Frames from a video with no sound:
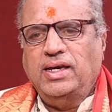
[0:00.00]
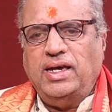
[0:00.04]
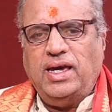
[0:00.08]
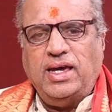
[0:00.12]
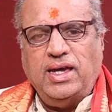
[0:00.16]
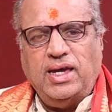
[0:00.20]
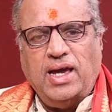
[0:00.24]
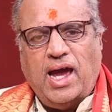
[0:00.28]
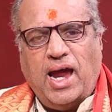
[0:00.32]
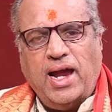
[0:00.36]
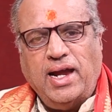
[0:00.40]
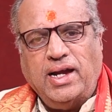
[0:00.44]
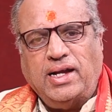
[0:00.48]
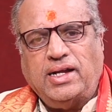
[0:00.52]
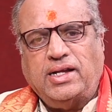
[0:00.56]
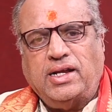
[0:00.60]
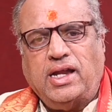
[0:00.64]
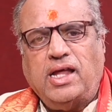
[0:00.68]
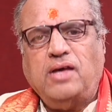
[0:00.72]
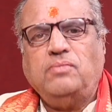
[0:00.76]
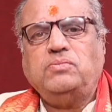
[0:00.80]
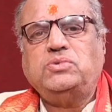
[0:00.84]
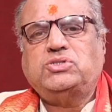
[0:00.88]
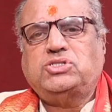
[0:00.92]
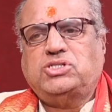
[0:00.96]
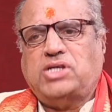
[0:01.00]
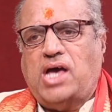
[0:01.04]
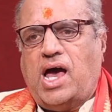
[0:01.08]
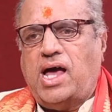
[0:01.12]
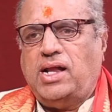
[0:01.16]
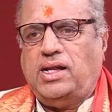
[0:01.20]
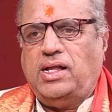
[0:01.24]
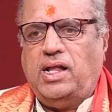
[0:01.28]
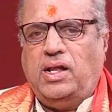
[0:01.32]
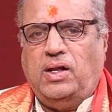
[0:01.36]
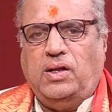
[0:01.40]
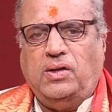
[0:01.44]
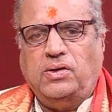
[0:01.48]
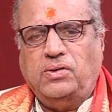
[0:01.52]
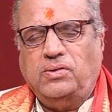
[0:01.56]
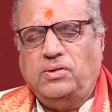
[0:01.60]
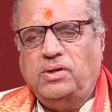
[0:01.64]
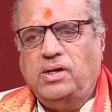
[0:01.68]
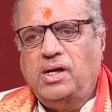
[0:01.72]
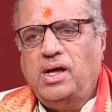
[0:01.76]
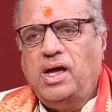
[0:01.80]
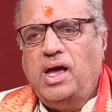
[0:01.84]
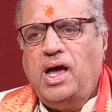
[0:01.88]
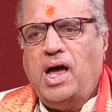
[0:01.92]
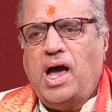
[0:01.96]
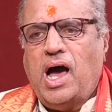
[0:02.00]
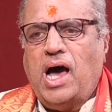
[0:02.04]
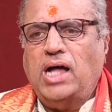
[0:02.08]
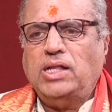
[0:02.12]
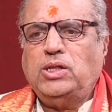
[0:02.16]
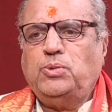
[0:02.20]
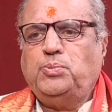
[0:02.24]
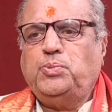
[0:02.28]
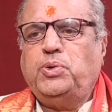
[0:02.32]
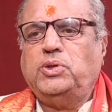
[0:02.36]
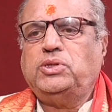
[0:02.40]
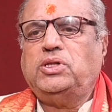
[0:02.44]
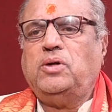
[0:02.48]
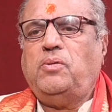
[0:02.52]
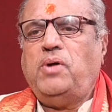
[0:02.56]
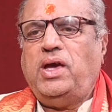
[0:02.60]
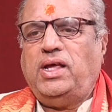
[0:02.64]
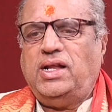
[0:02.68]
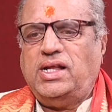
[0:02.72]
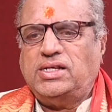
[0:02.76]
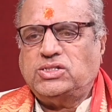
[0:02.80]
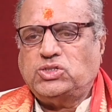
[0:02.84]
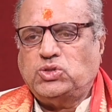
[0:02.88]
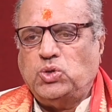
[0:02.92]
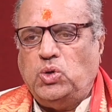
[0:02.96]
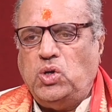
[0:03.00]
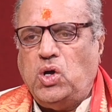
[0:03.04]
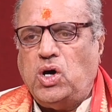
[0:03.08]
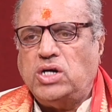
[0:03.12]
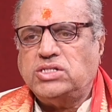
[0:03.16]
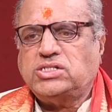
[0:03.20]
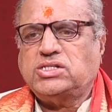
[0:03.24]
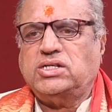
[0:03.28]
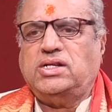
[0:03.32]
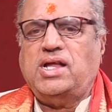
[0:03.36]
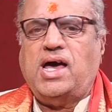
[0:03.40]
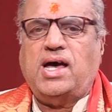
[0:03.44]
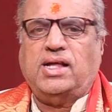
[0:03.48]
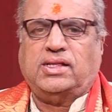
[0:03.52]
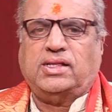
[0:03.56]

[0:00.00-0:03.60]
ఈ ఐ డ్రీమ్ ఛానల్ అద్భుతమైన సులోచన